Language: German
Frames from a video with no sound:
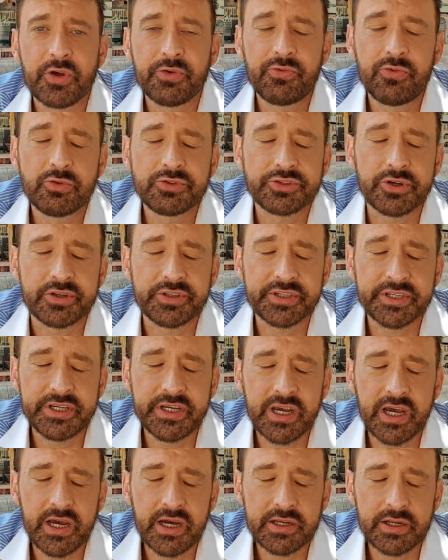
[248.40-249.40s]

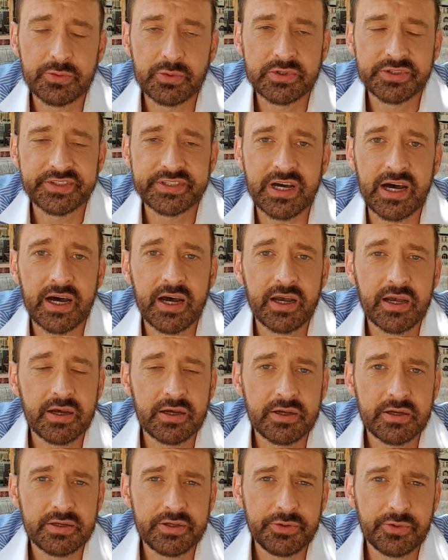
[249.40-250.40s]
Flugzeugträger der USA,
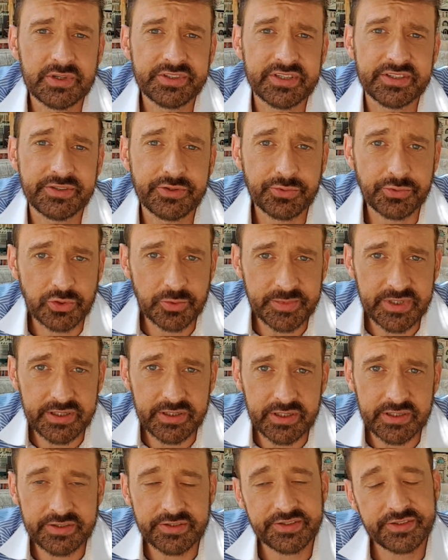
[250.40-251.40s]
äh, USS
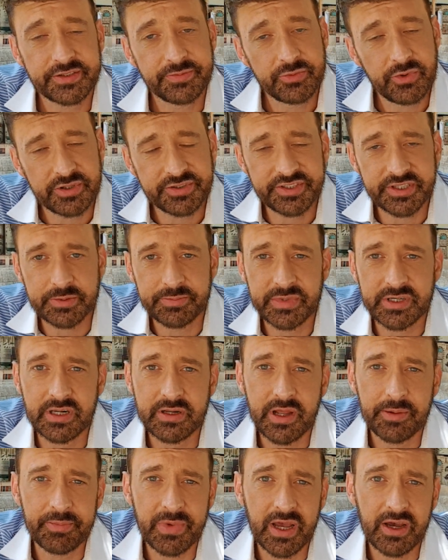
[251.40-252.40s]
Truman, ins östliche
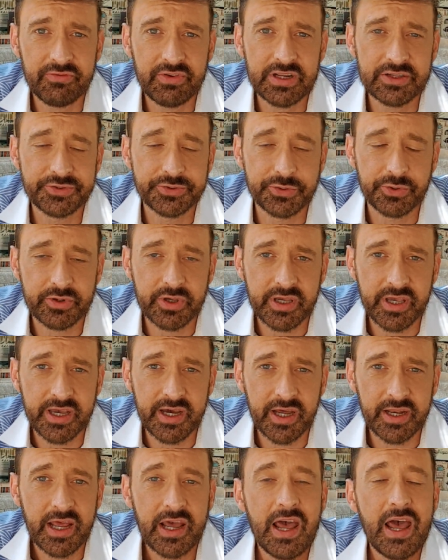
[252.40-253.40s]
Mittelmeer wieder
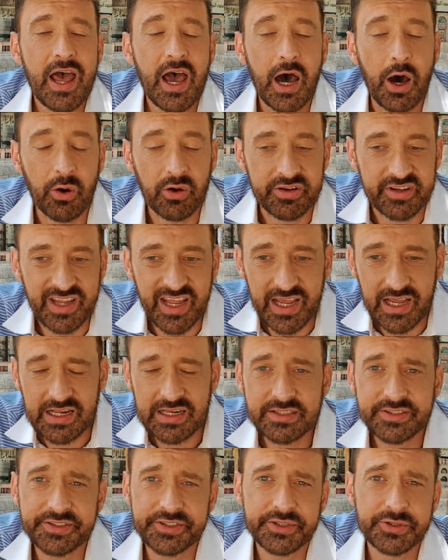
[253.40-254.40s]
zurückgekehrt. Auch der
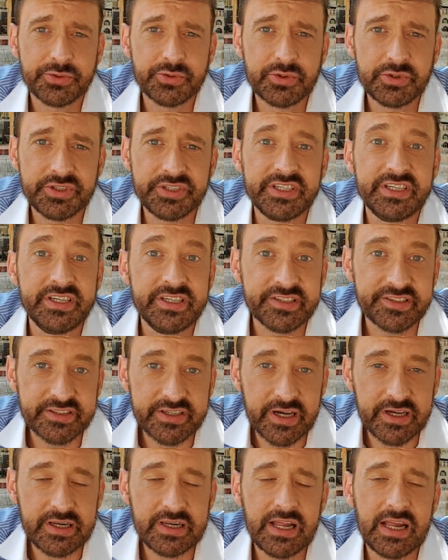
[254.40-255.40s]
hält sich ruhig.
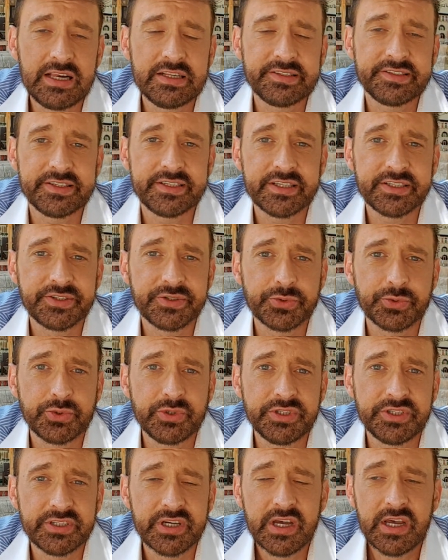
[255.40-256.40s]
Israel hält sich jetzt
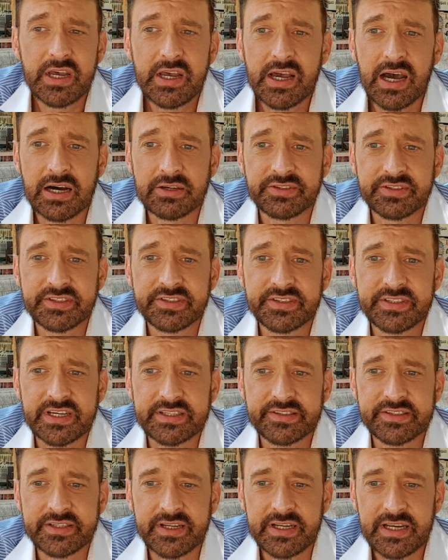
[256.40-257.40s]
ruhig. Also es ist
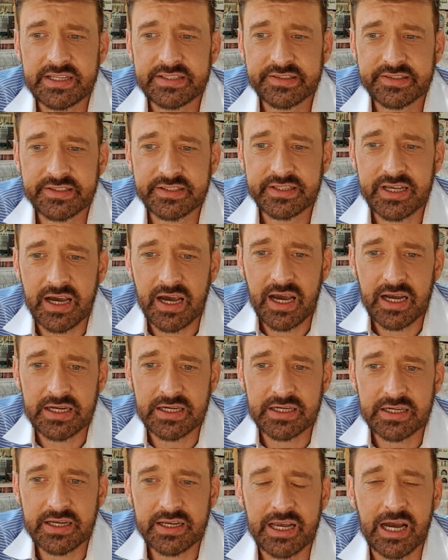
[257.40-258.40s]
jetzt in den letzten
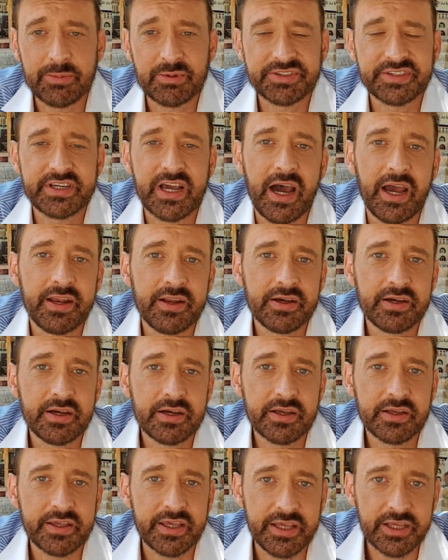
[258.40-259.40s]
Tagen gab es keine
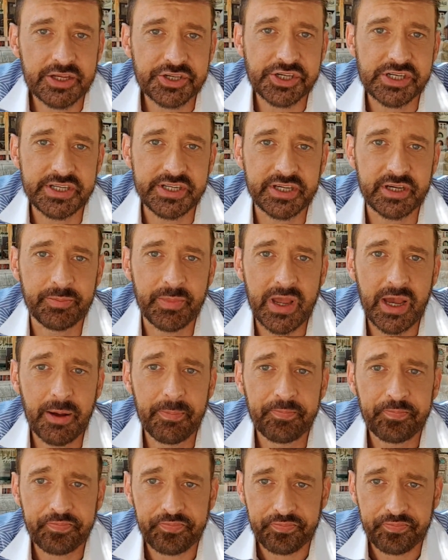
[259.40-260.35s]
Gegenschläge mehr.